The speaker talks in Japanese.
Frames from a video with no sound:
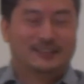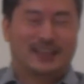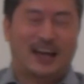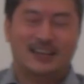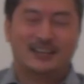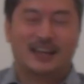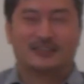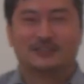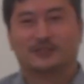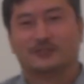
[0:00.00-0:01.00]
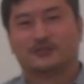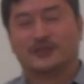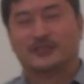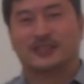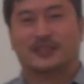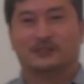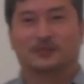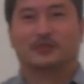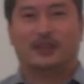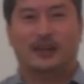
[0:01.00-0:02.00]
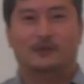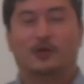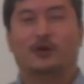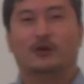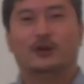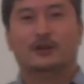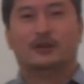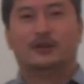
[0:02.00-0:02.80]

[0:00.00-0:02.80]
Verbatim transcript: 最悪の職場来ちゃったと思ってもう